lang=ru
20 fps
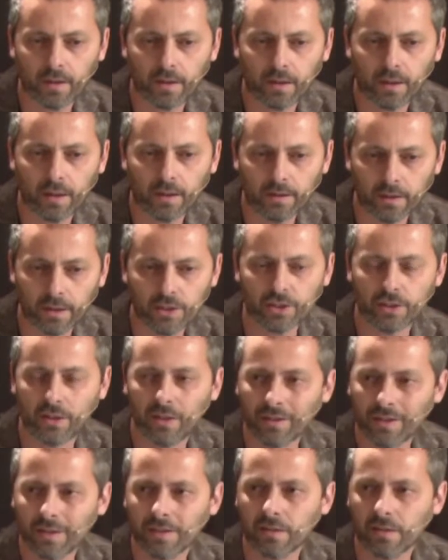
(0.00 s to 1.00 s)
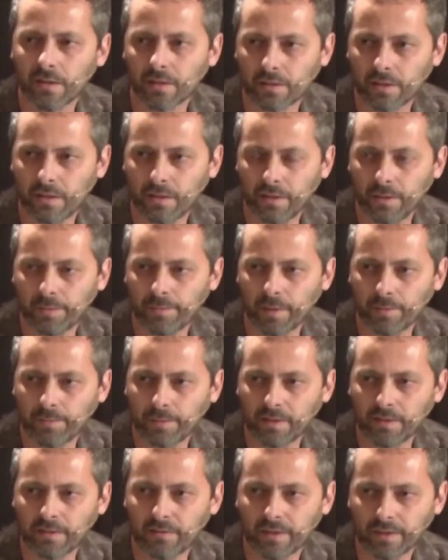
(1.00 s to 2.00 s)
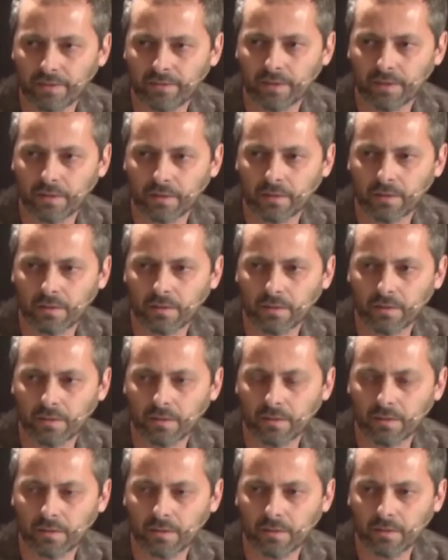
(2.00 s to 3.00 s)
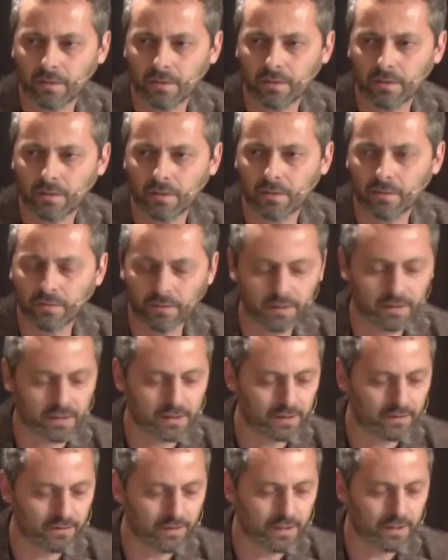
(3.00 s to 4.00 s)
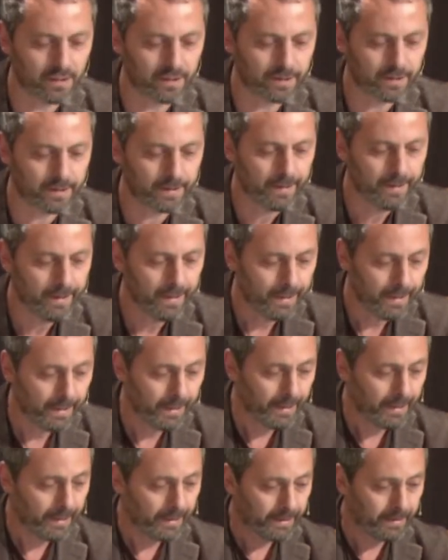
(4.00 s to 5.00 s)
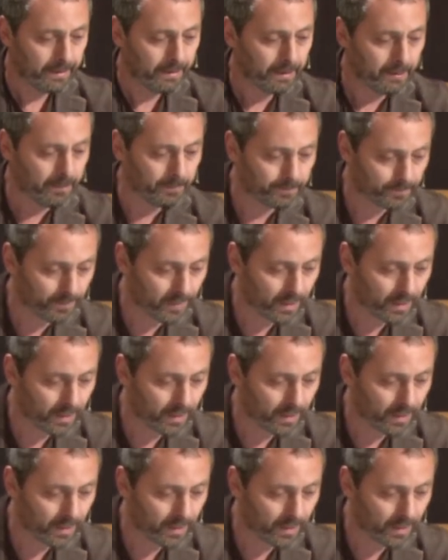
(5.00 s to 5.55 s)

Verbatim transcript: однажды отказался идти преподавать в, этот, в это заведение. Эм,